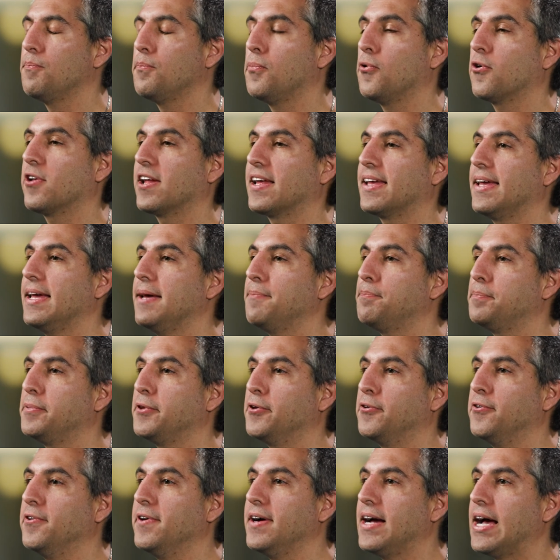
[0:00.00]
Por
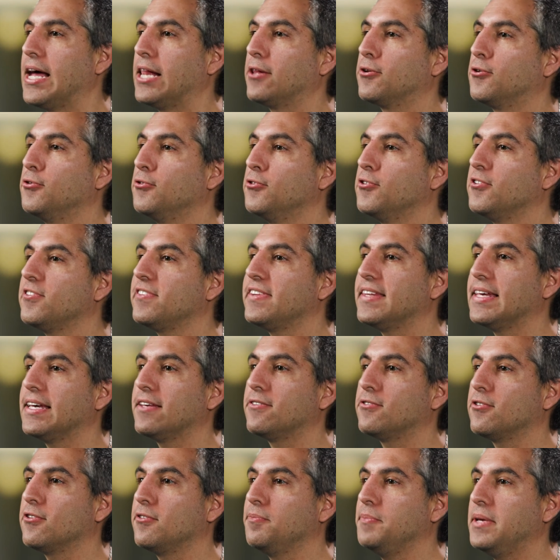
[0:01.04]
ejemplo, algunos de
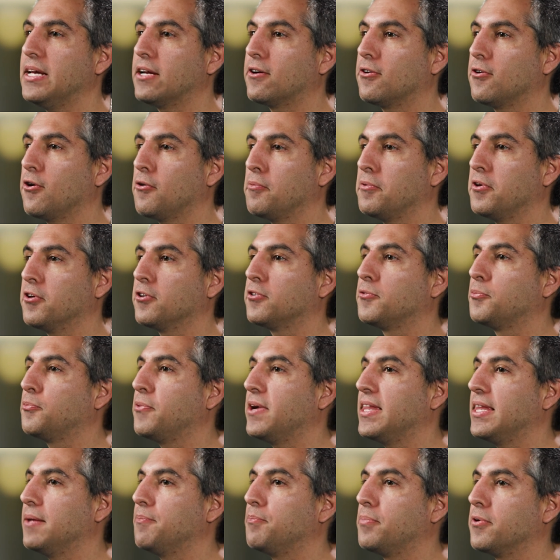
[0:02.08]
estos microbios
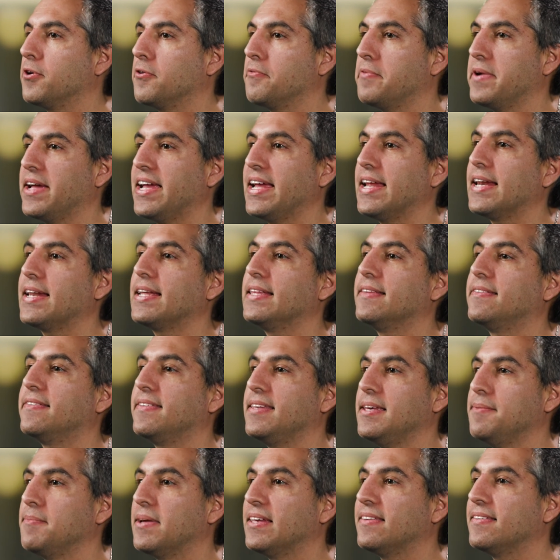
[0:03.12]
pueden proveer
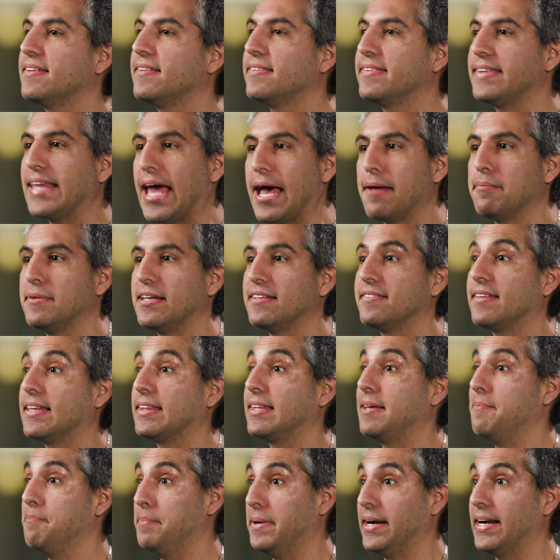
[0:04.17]
enzimas estables
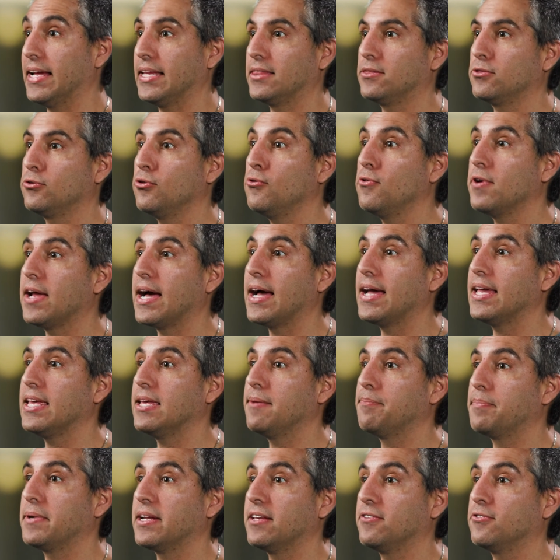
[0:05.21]
a temperatura
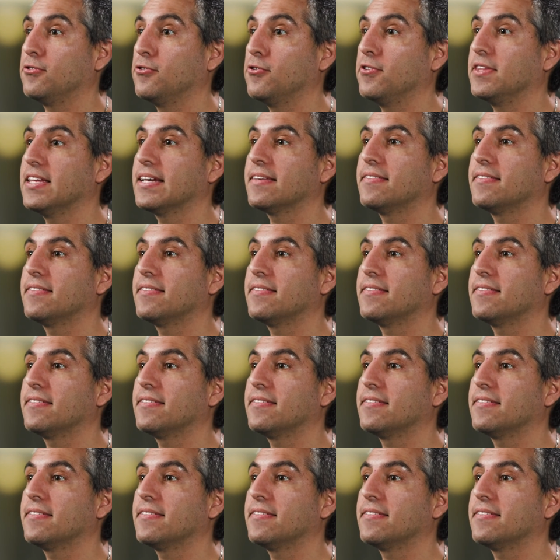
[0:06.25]
y presión